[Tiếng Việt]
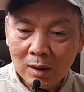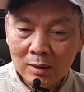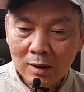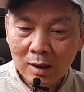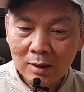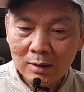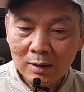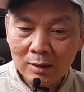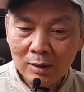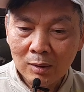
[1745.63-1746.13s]
khỏa
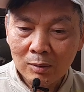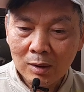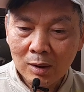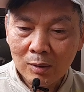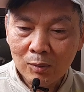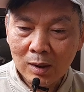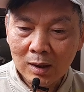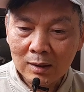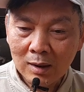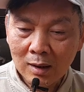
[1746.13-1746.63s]
thân thì vô đó
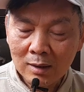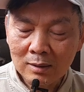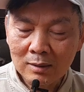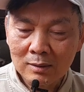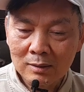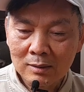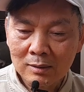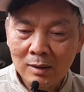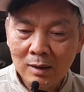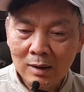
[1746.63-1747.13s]
khỏa thân
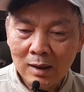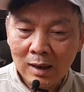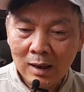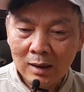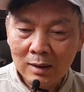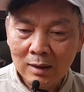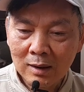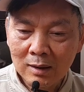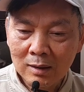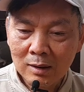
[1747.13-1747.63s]
đó là
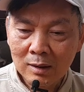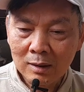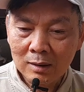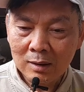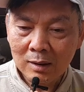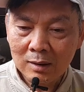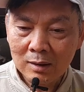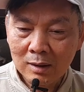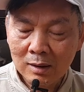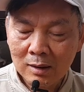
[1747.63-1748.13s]
cái cái
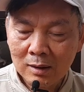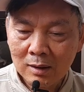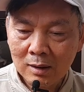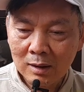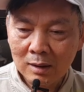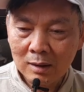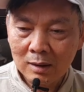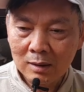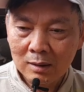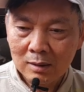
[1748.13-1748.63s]
cái cái,
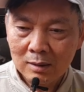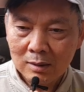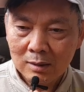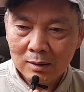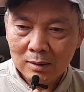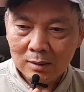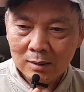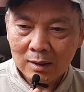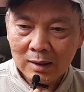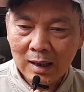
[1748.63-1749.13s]
à,
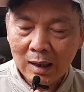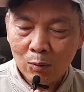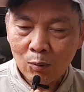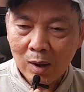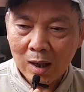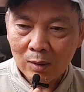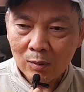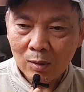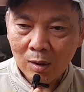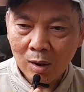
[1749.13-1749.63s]
cái văn
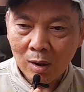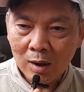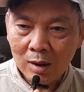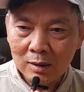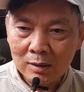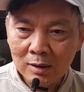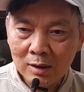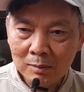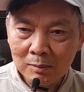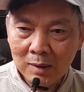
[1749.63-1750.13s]
hóa của họ
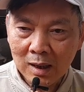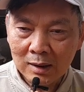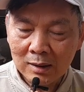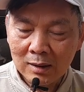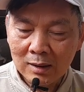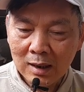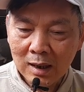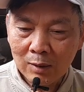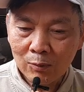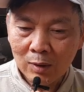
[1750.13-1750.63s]
nhưng mà đi
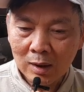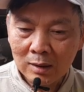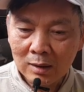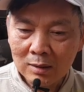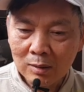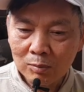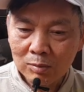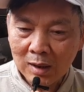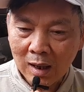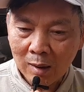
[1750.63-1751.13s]
ra ngoài nước
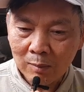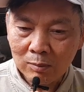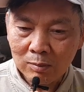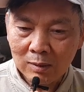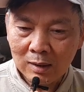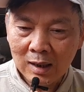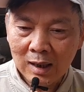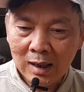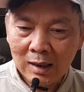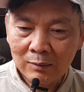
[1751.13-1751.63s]
công cộng
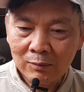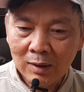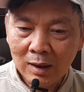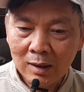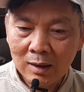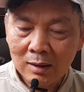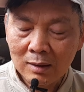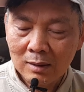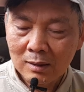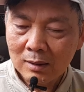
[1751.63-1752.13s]
là anh phải